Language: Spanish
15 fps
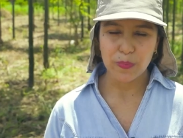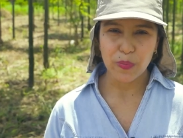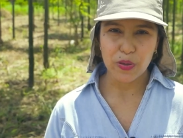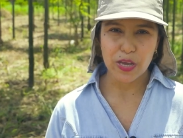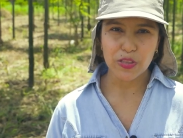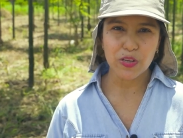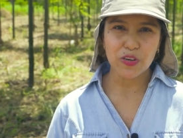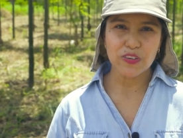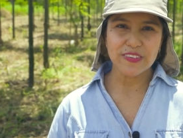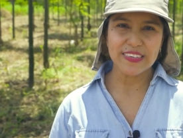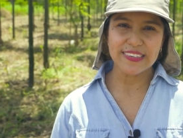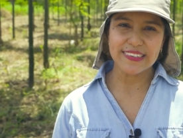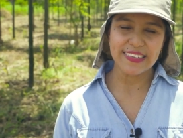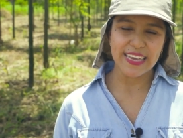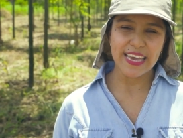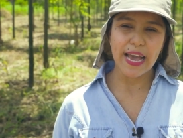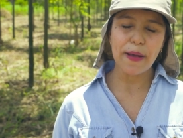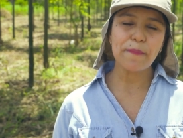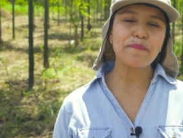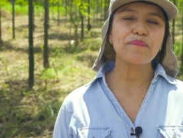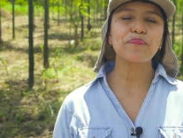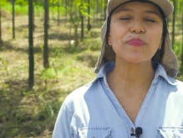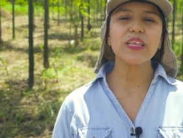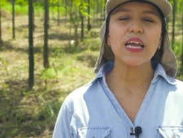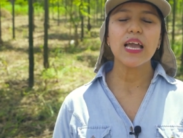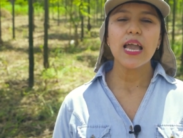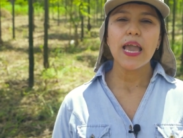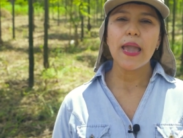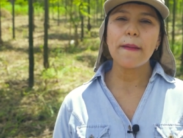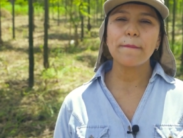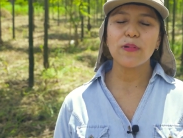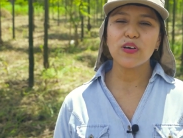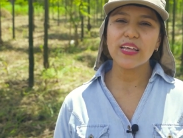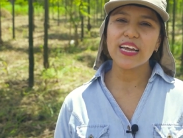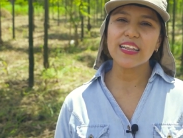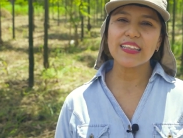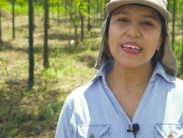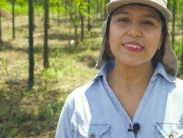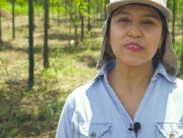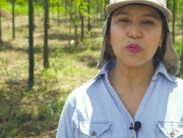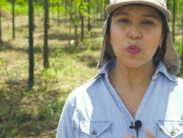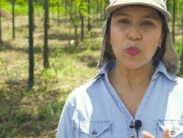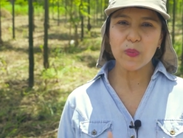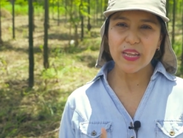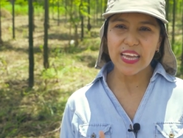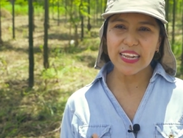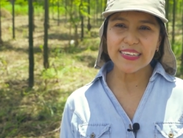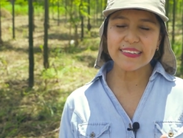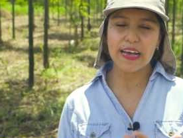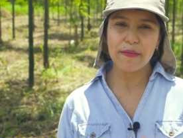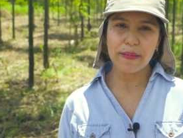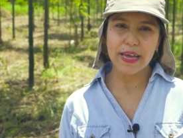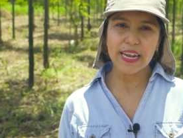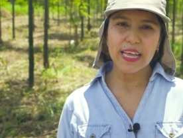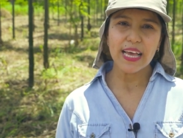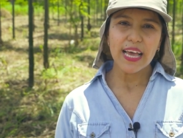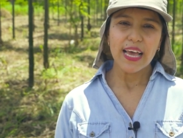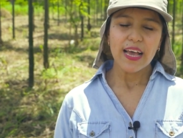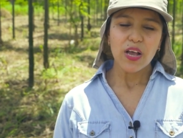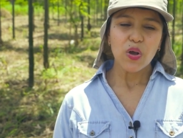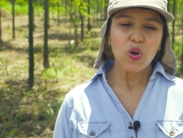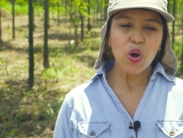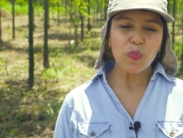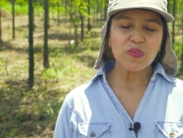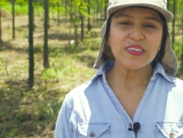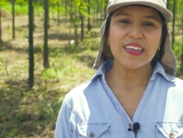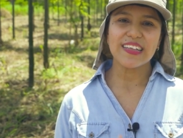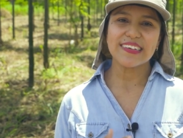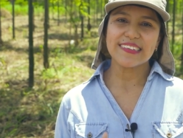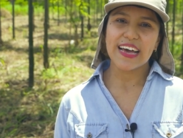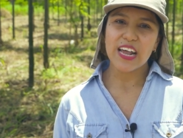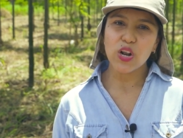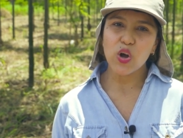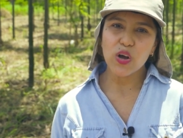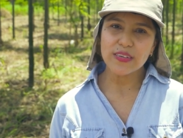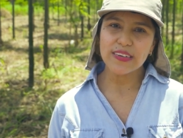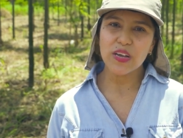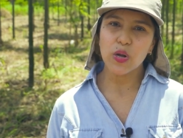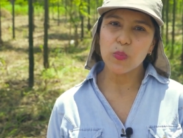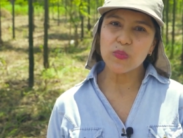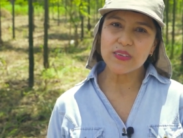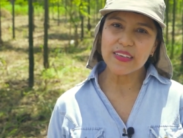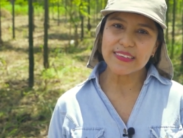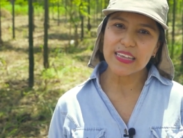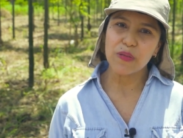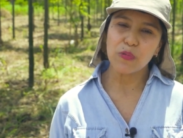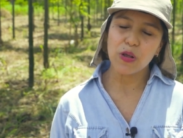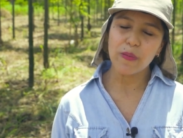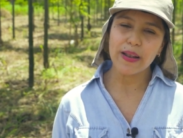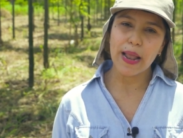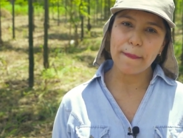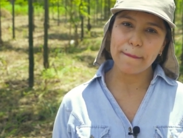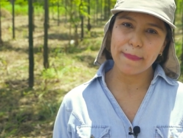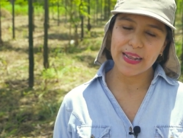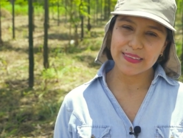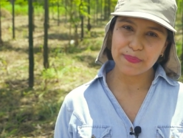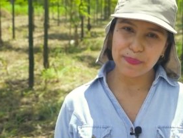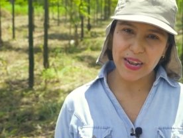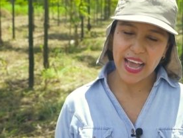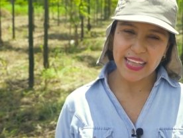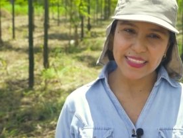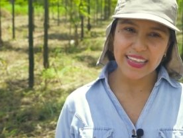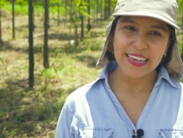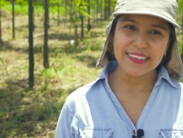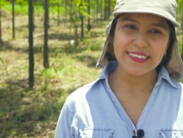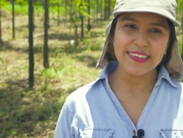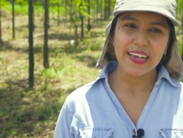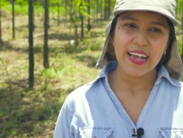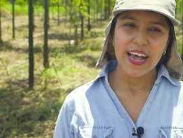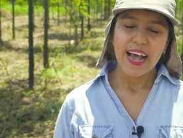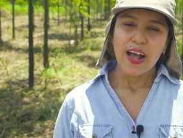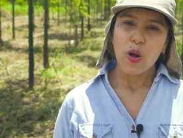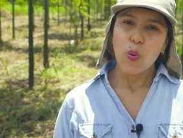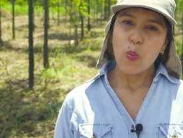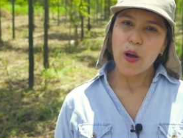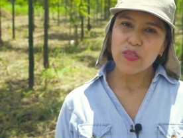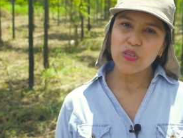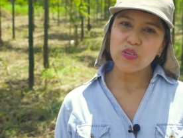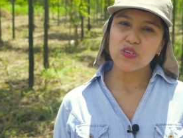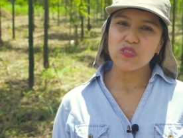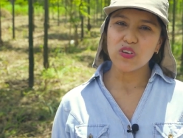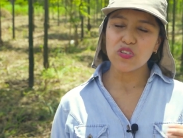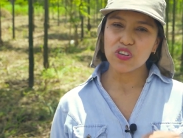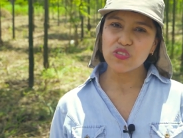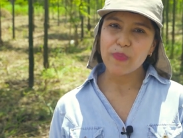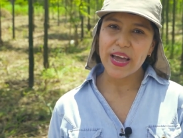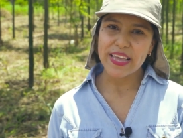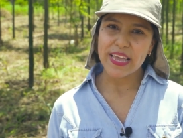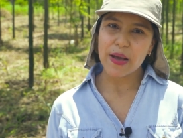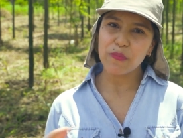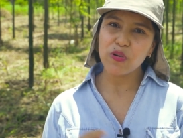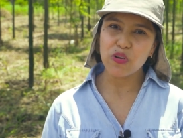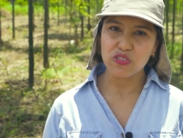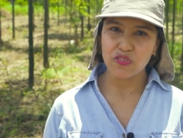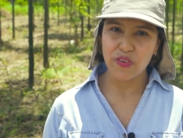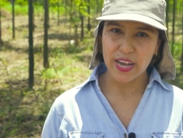El proyecto consistía en poder descubrir y saber cómo se desarrolla y cómo se desenvuelven las plantas cuando nosotros variamos los